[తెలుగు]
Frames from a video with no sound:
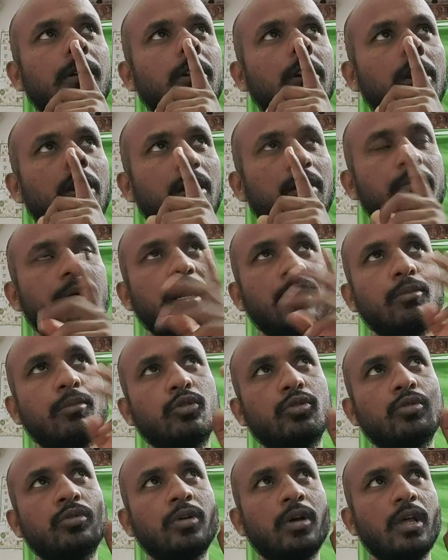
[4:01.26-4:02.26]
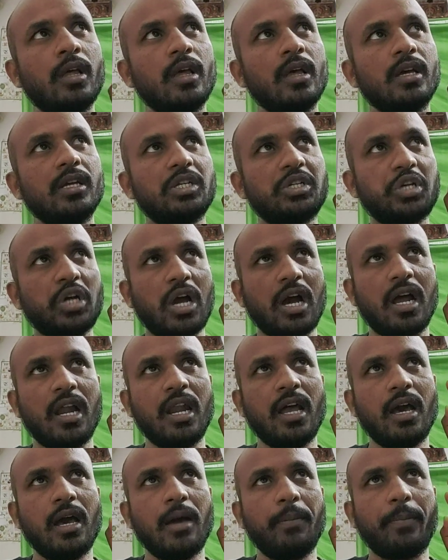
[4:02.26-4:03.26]
రోల్లో మనము
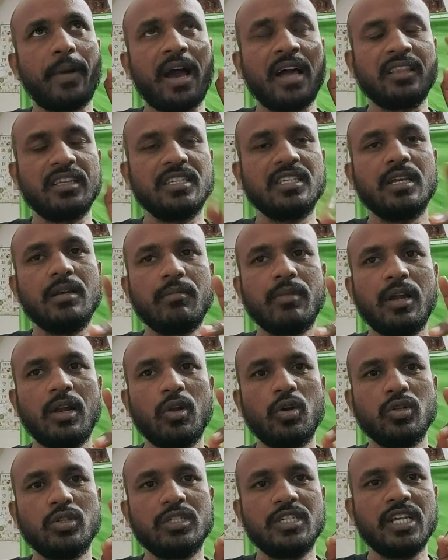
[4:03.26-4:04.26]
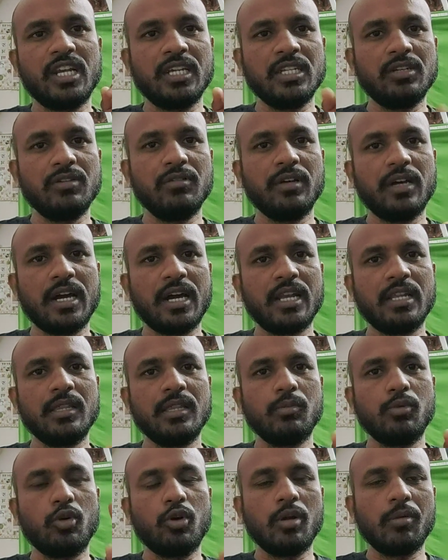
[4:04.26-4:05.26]
చాలా పాత సినిమాలో చిరంజీవి గారిది
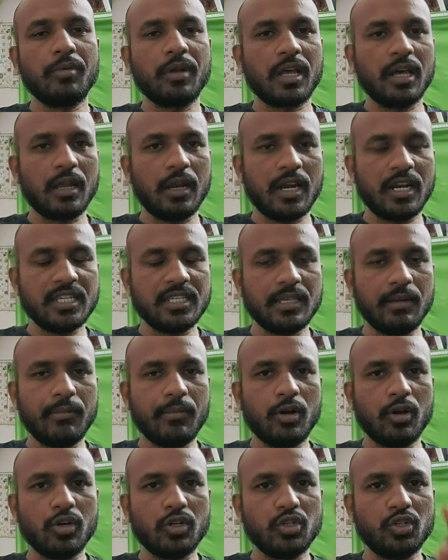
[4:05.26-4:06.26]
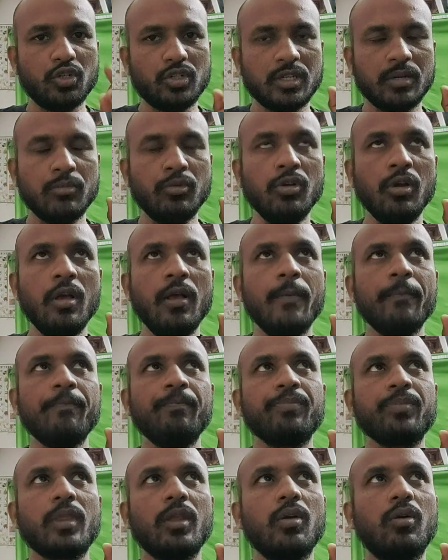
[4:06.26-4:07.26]
ముగ్గురు మనాలు అనే సినిమా ఒకటి చూసినాము
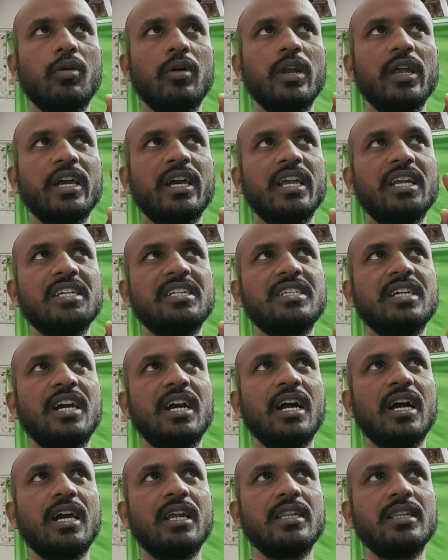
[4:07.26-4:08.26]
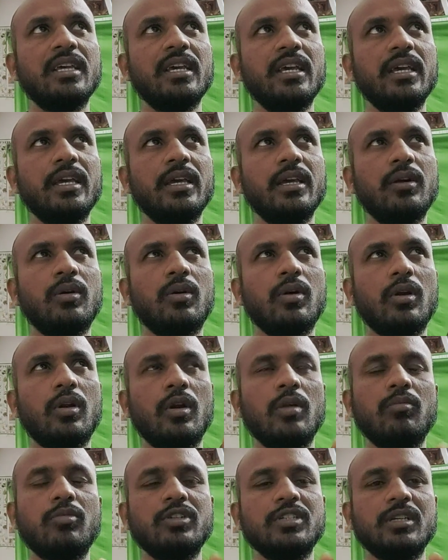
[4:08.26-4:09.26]
ఇంకోటి కృష్ణ గారిది ఒక
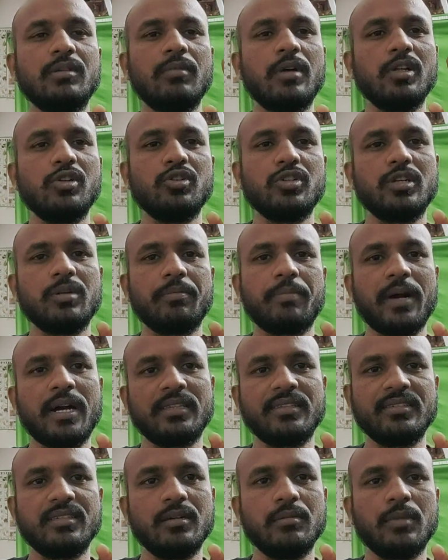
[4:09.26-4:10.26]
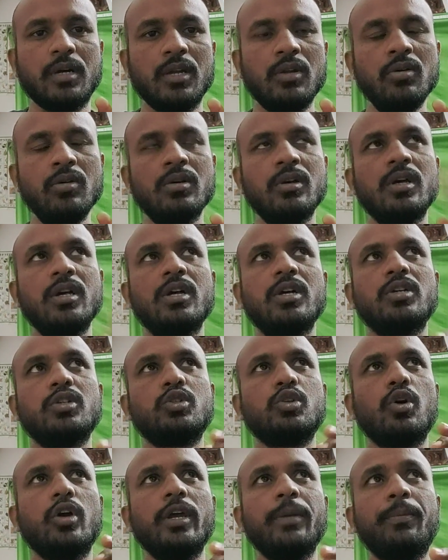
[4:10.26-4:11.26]
రెండు మూడు సినిమాలు చూసినాం పాత సినిమాలు
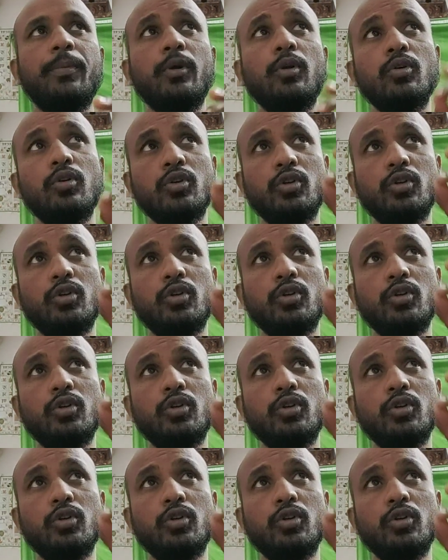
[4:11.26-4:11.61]
సో ఇప్పుడు